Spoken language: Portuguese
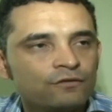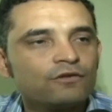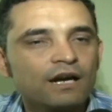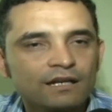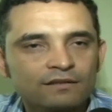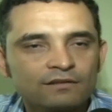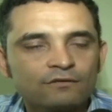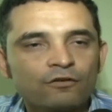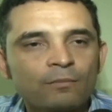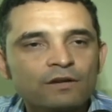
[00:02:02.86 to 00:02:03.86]
divulgando essas
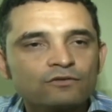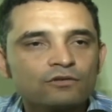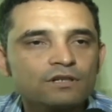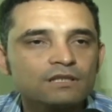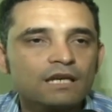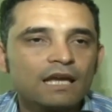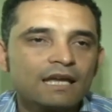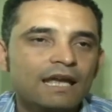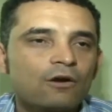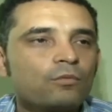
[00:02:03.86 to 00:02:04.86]
informações
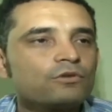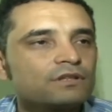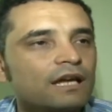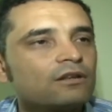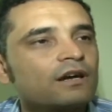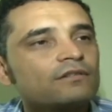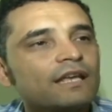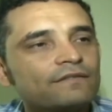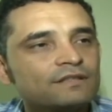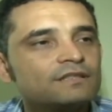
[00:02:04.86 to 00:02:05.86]
e a comunidade local
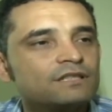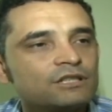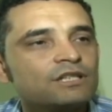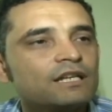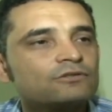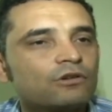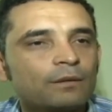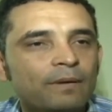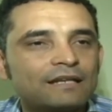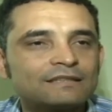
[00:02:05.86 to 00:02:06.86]
deve se dirigir à
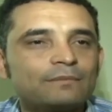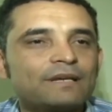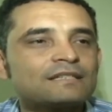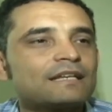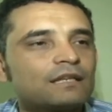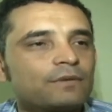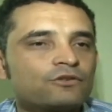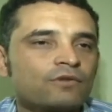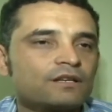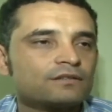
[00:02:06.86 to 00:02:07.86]
escola para saber
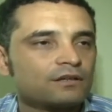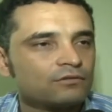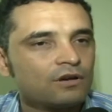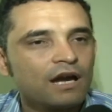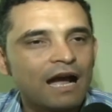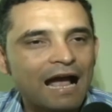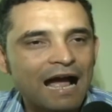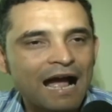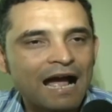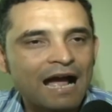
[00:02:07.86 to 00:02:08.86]
exatamente quais são
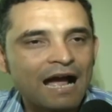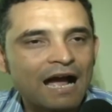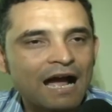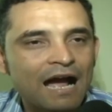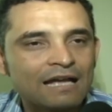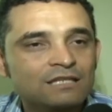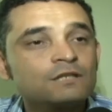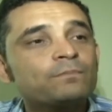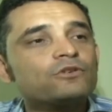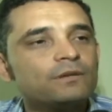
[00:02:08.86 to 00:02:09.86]
a, a
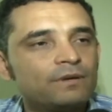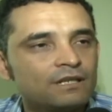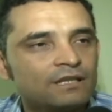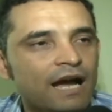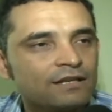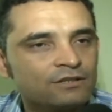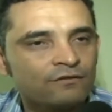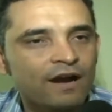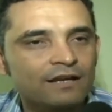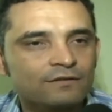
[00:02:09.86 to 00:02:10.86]
disponibilidade
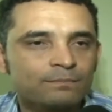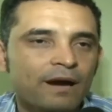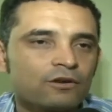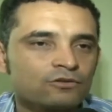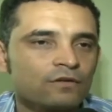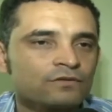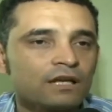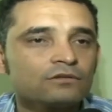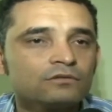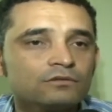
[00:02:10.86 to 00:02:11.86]
de vagas para os novos
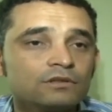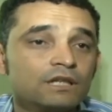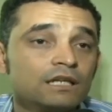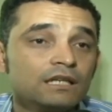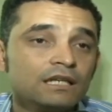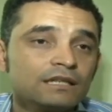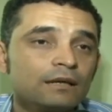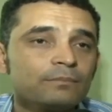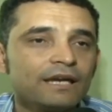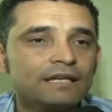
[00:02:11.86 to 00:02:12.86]
alunos e
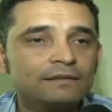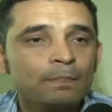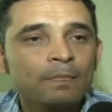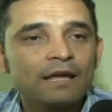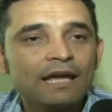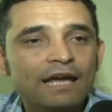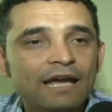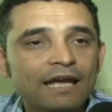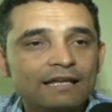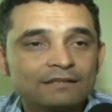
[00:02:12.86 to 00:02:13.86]
também
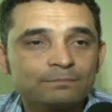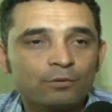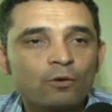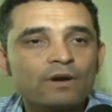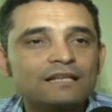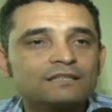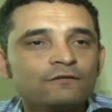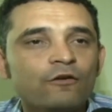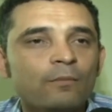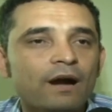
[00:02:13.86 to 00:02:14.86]
é, procurar se
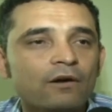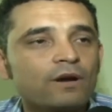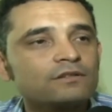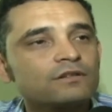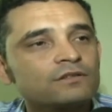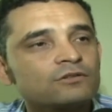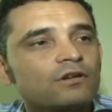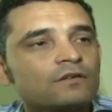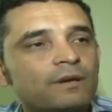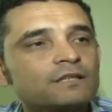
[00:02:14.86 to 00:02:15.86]
informar quais são as
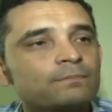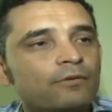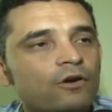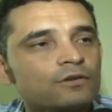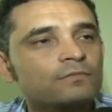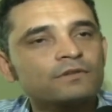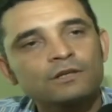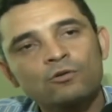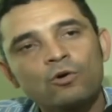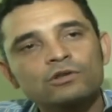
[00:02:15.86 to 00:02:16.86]
escolas mais próximas
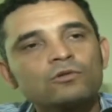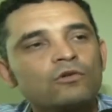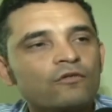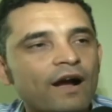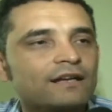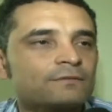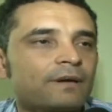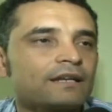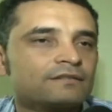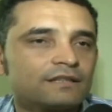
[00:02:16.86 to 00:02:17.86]
que contam com vagas
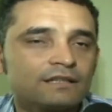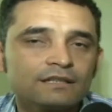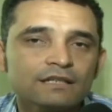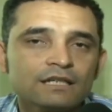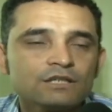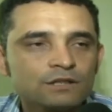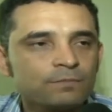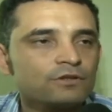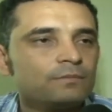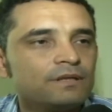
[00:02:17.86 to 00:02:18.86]
para serem
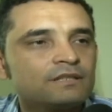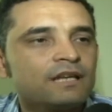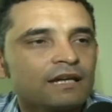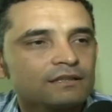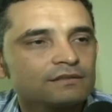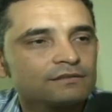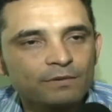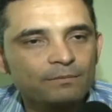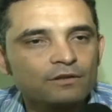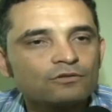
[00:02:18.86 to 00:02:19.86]
disponibilizadas.
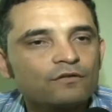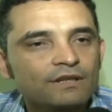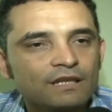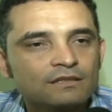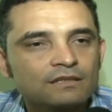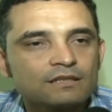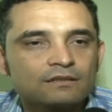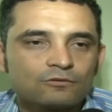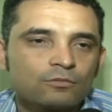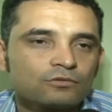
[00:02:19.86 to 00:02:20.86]
Primeiros 90
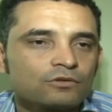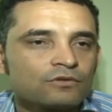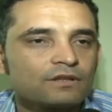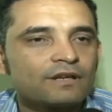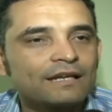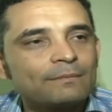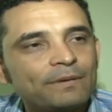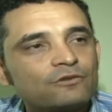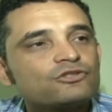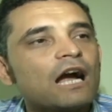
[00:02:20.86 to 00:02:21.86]
dias, como todos os anos, é aquele
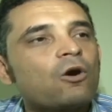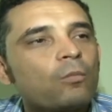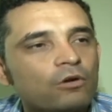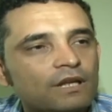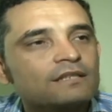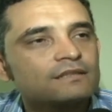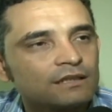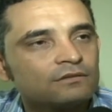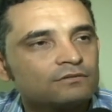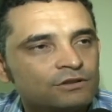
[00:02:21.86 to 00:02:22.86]
período de
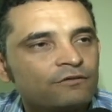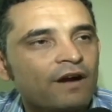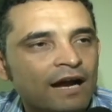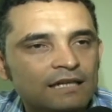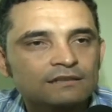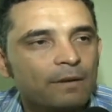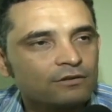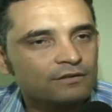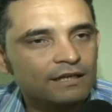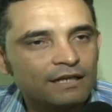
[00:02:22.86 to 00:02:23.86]
acomodação de vagas,
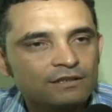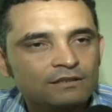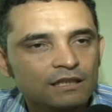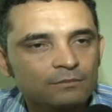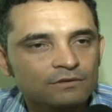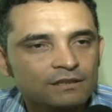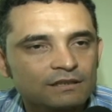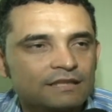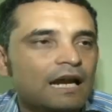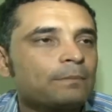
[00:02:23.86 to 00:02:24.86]
mas nós acreditamos
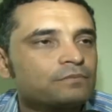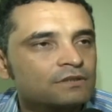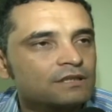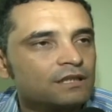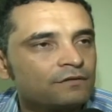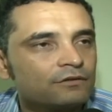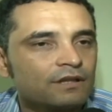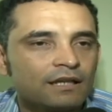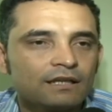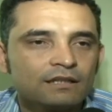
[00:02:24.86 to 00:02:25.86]
que será possível,
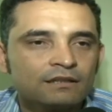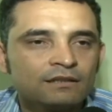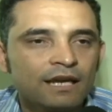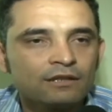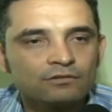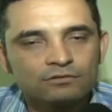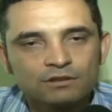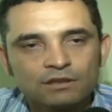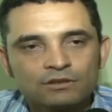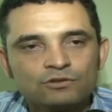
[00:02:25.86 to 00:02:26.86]
né, dentro
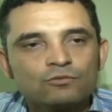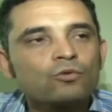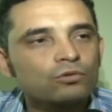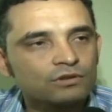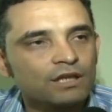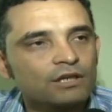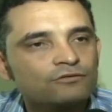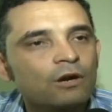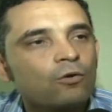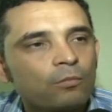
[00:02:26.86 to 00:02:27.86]
de um
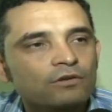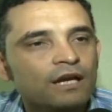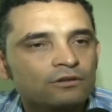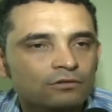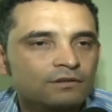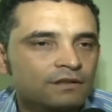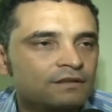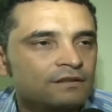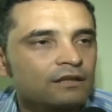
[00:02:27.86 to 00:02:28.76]
contexto, acomodar todos esses